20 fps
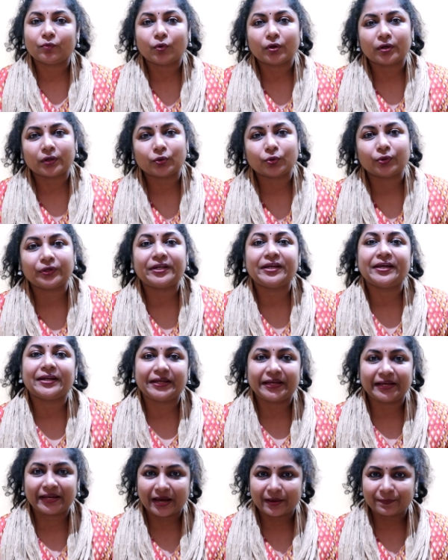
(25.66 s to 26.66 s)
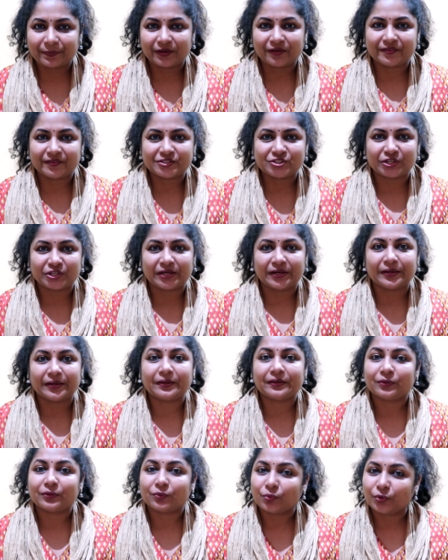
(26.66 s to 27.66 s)
ஒரு குட்டி ரீகேப்னு
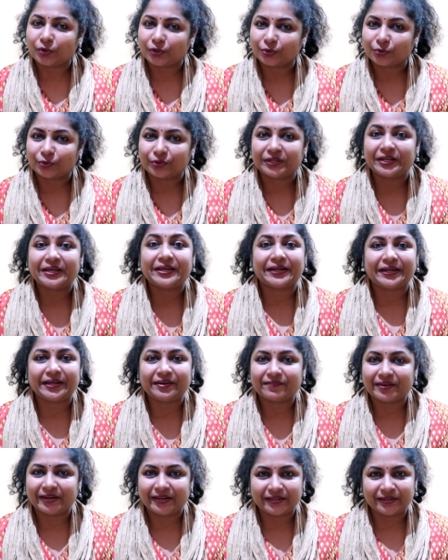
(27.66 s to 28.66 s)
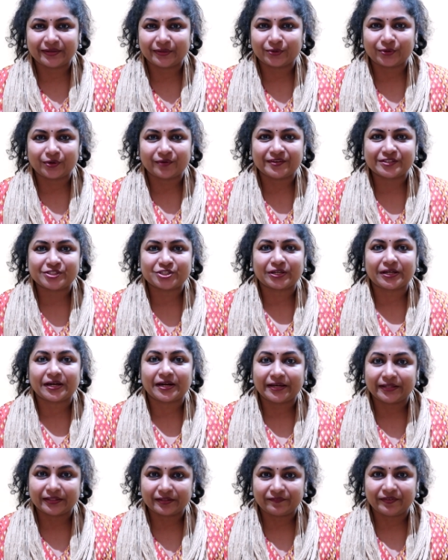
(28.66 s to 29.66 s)
வச்சுக்கலாம் ஒரு குட்டி ரீவைண்டுன்னு கூட
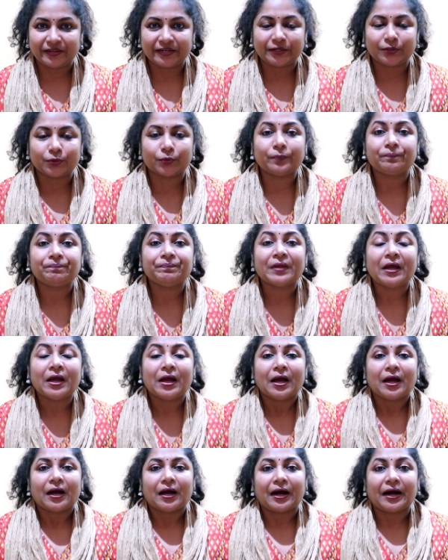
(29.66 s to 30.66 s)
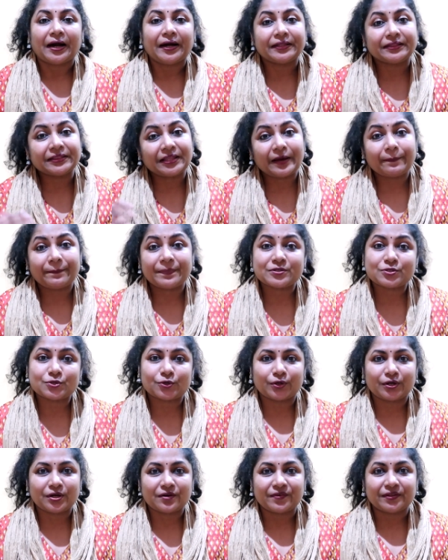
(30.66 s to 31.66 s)
வச்சுக்கலாம் இந்த வீடியோ அடுத்த
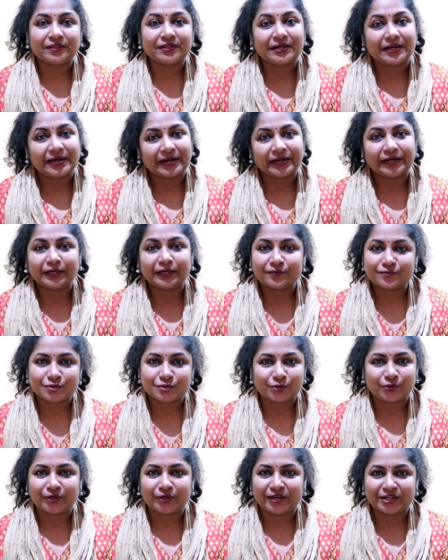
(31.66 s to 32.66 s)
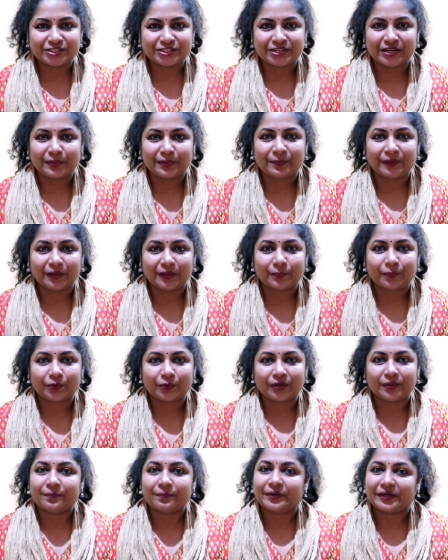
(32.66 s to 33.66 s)
எபிசோடில் வந்து நெகட்டிவ்ஸ் கூட நான் ஷேர் பண்ண
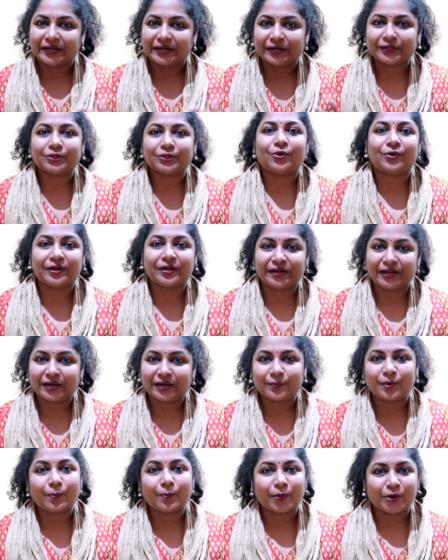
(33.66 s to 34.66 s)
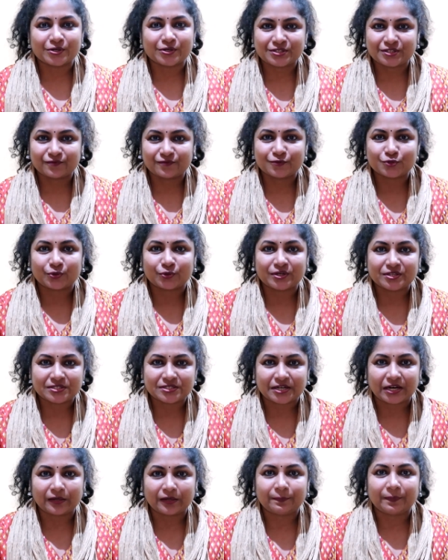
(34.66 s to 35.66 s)
போகிறேன் பட் எடுத்த உடனே நம்ம பாசிட்டிவ்ஸோடு
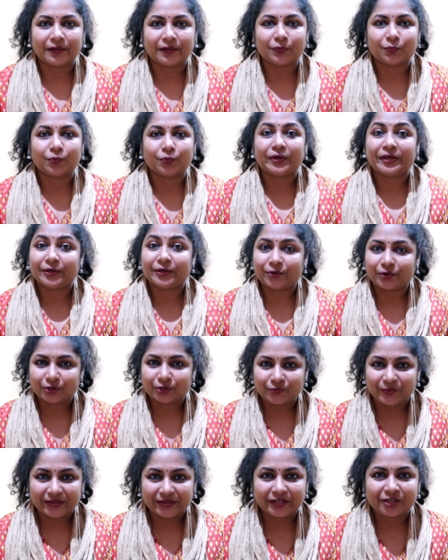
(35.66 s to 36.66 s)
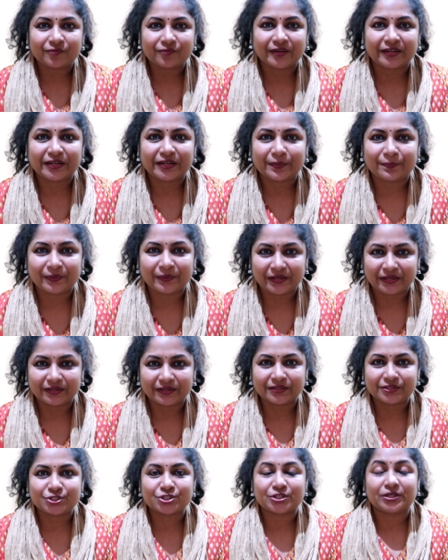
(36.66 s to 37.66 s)
ஸ்டார்ட் பண்ணுவோம் என்னோட டுவெண்ட்டி டுவெண்ட்டி எப்படி
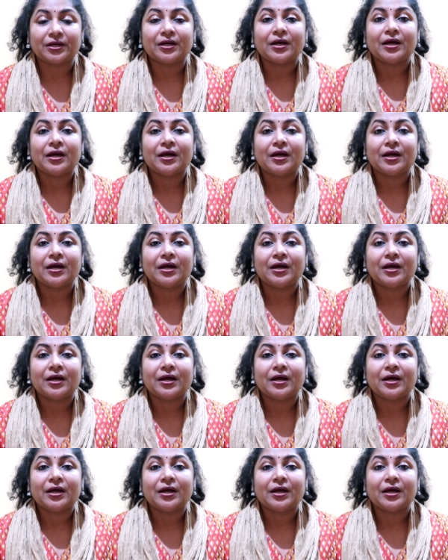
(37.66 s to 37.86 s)
இருந்துச்சு